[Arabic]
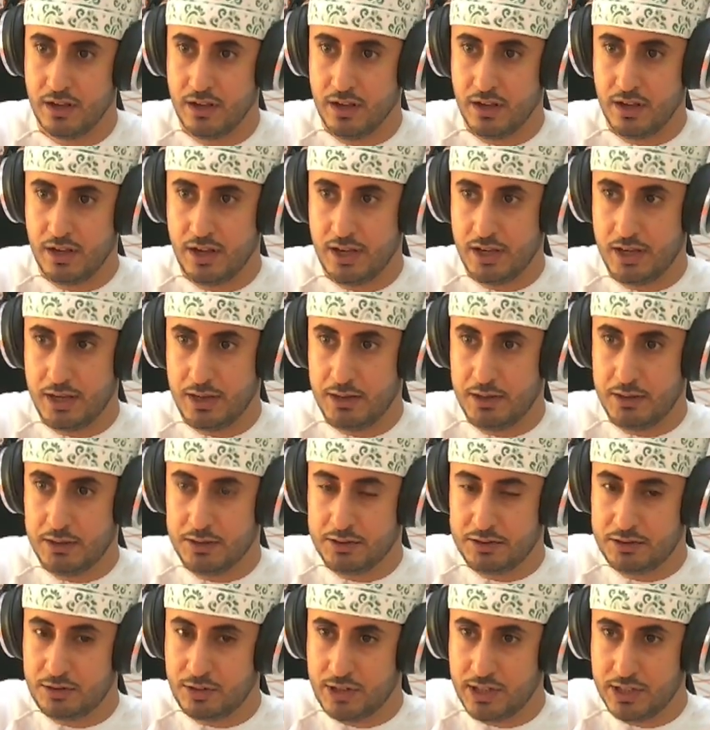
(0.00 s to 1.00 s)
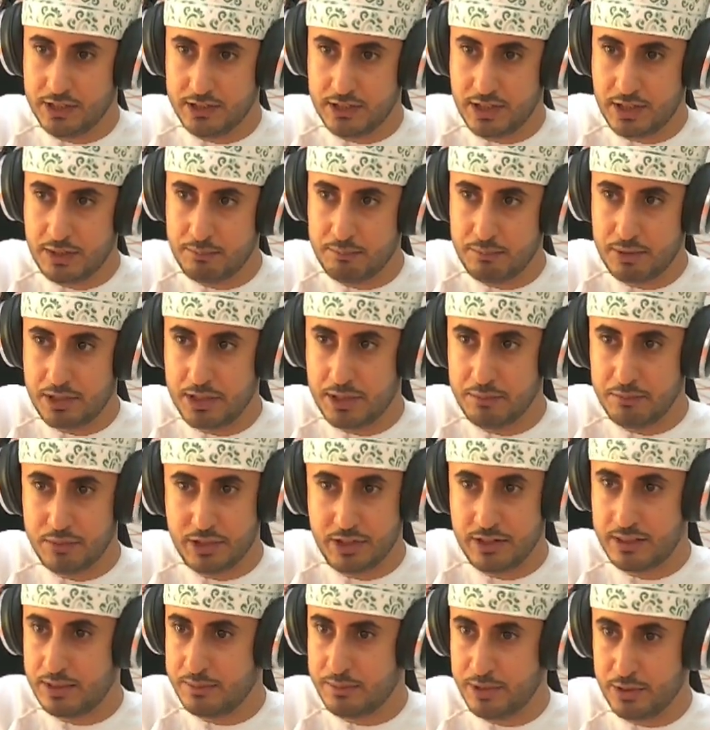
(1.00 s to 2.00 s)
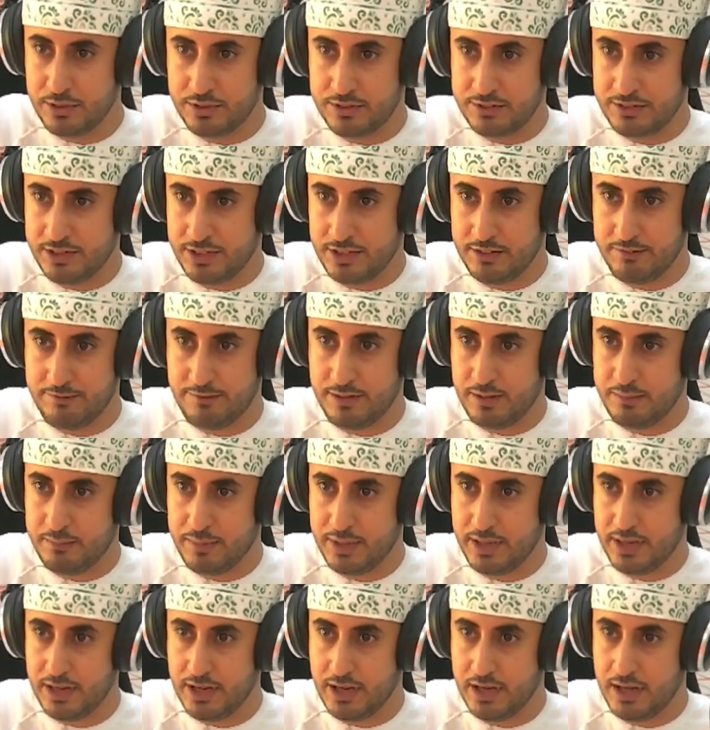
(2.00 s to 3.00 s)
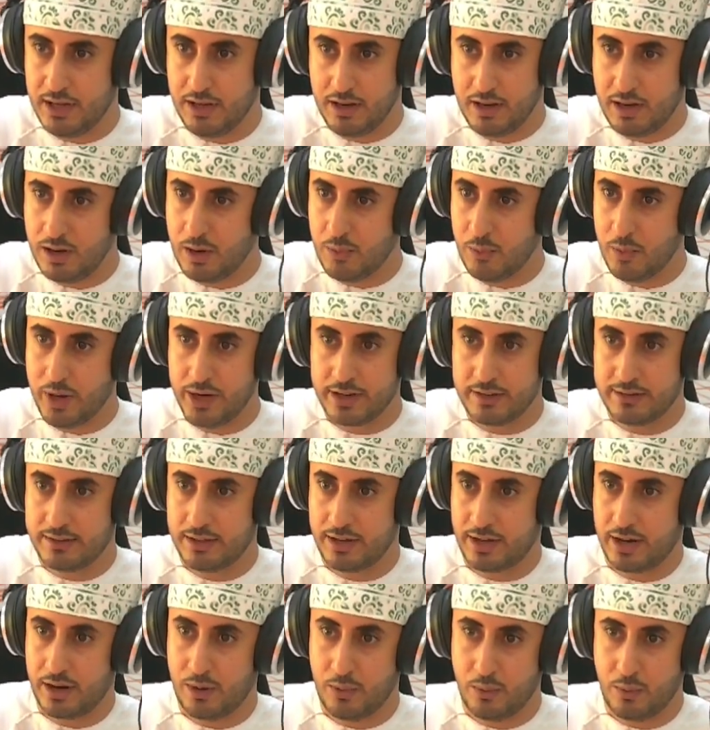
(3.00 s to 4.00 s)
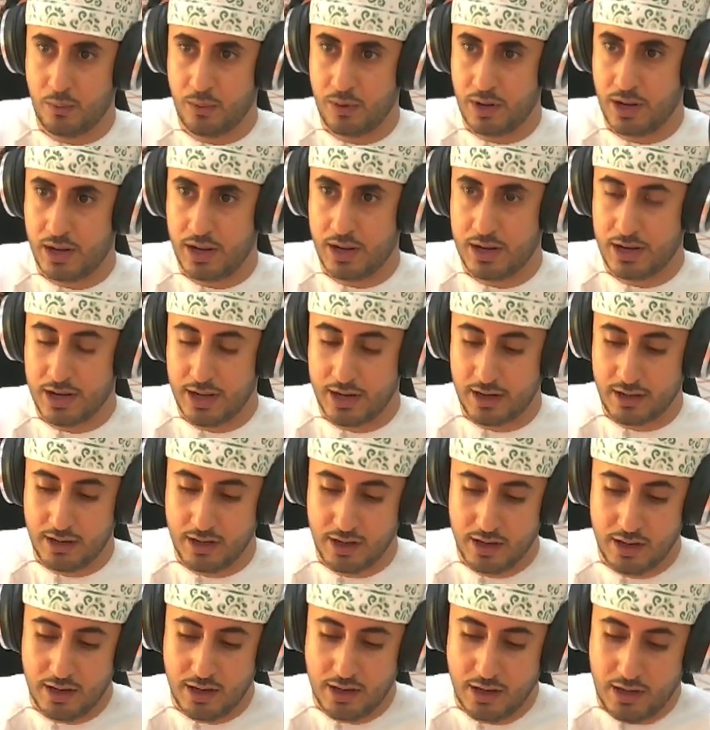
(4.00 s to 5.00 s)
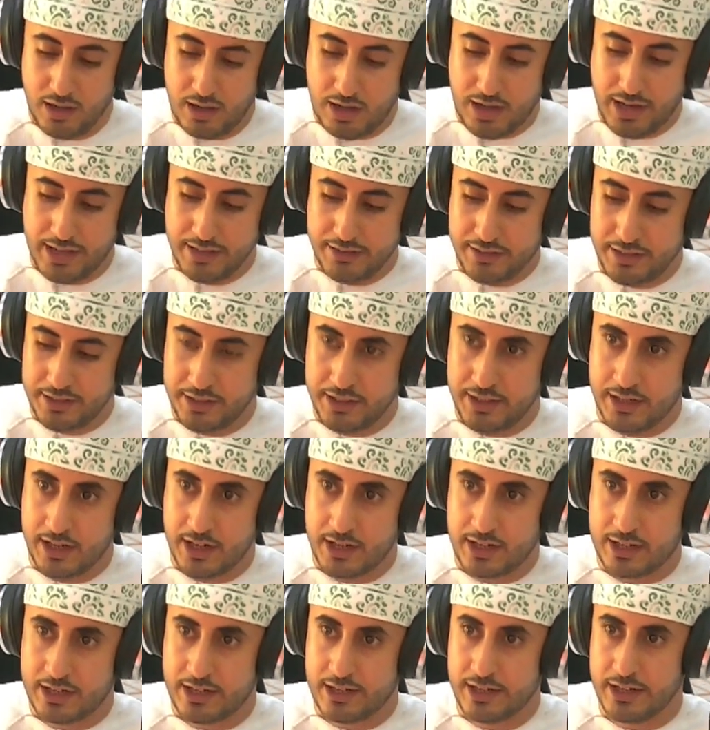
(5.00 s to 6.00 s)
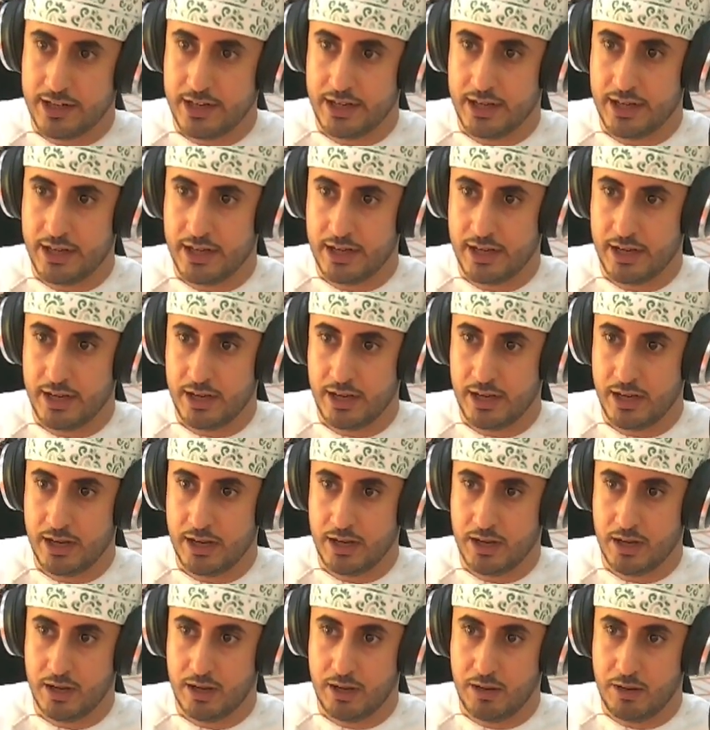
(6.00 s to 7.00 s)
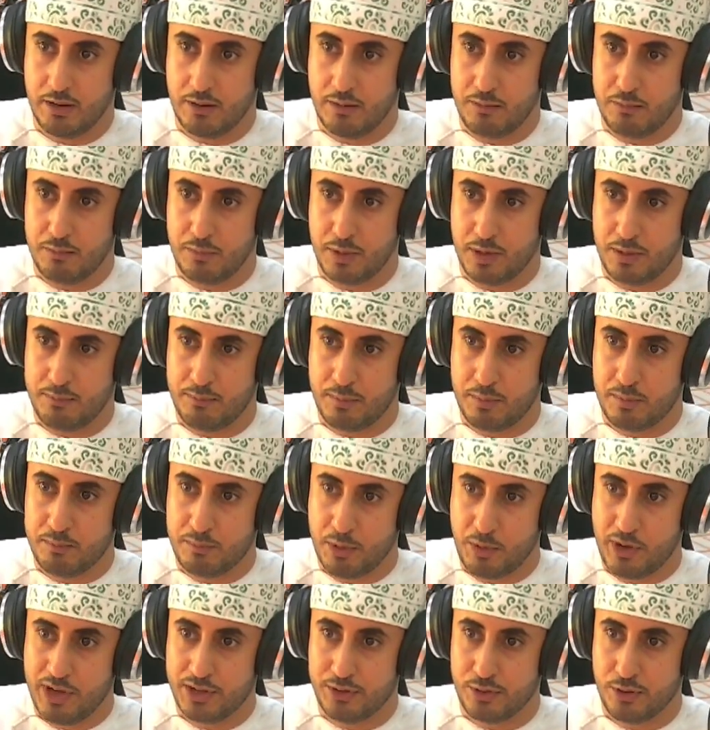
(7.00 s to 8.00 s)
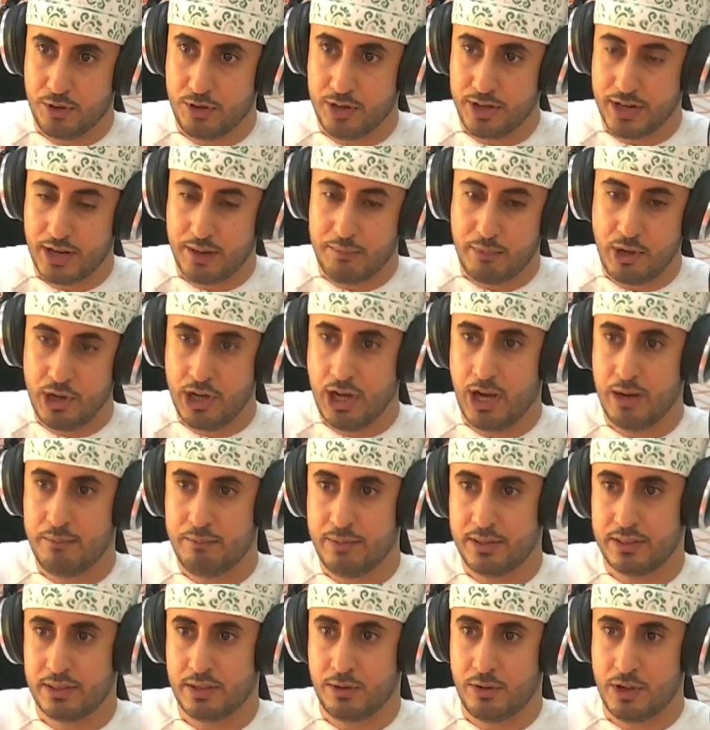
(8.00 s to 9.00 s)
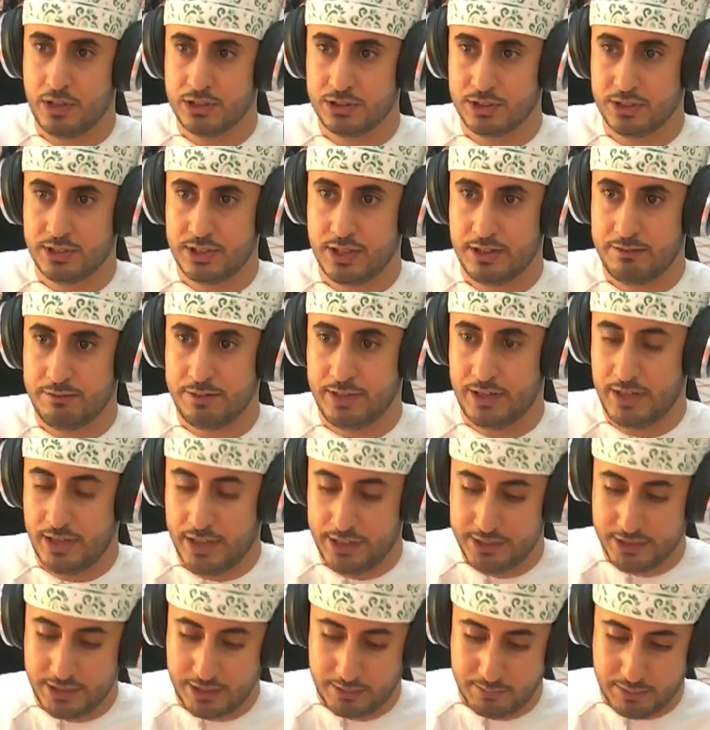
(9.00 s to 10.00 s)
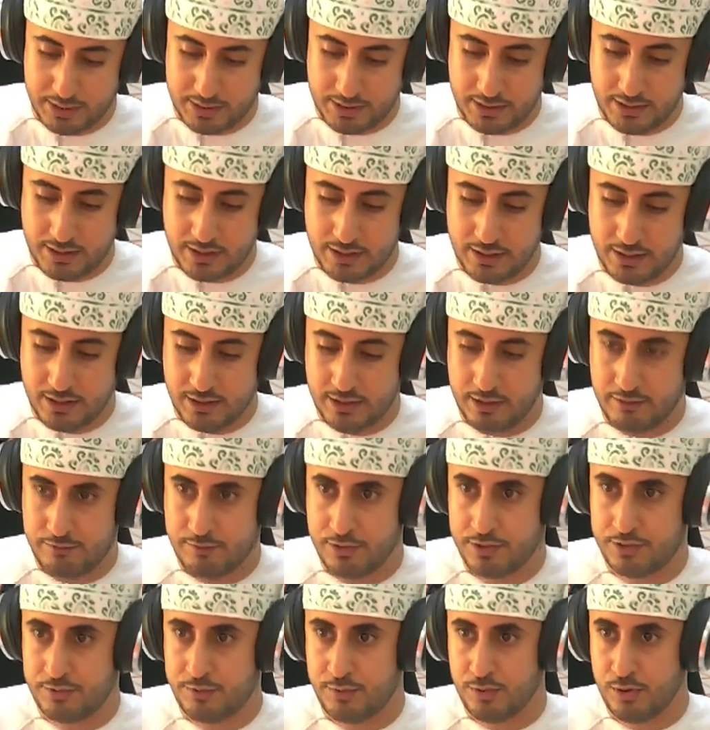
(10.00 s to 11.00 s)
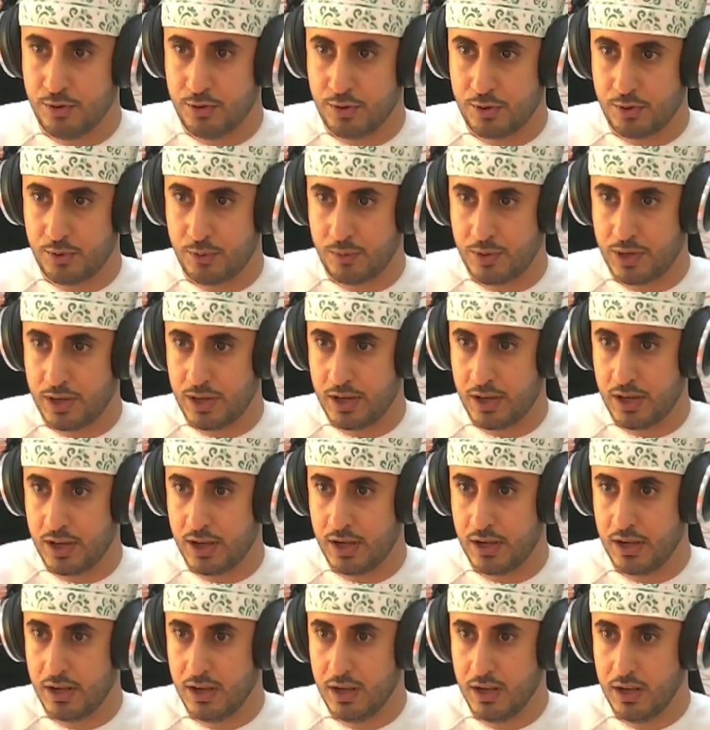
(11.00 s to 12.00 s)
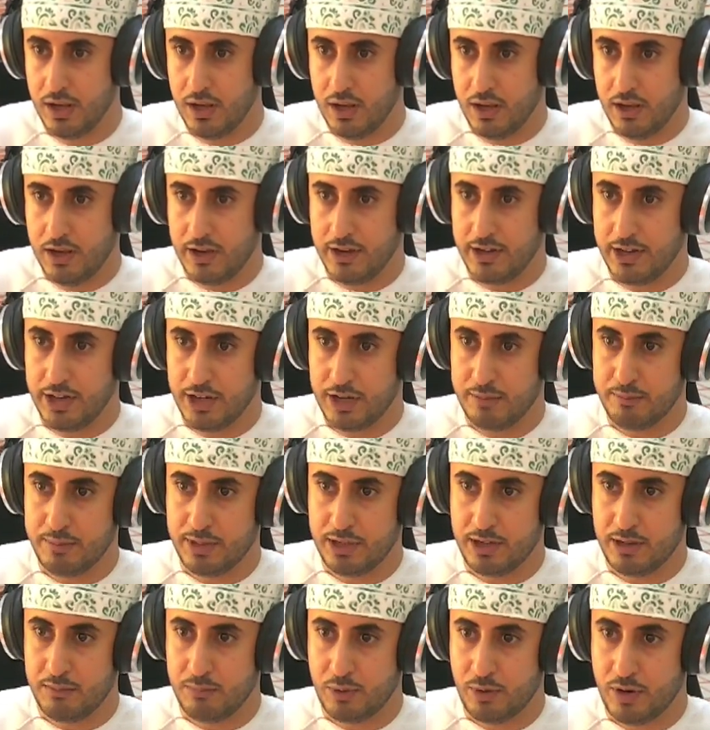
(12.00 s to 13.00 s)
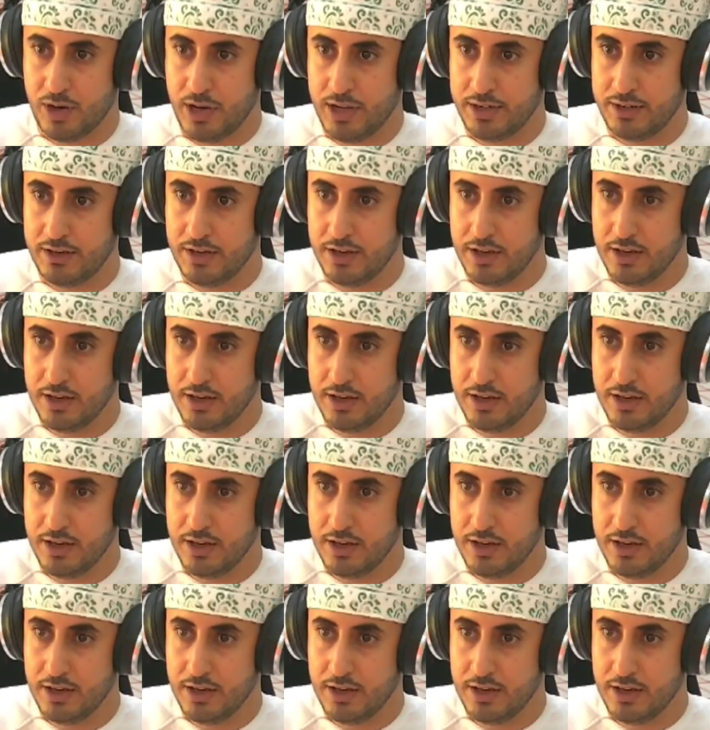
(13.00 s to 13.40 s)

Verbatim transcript: آه، تقدر بيمكن 98% او اكثر او اقل ايضا هناك آه، مواد اخرى ما يحب تواجدها في الحديد مثل الفسفور وغيره من المواد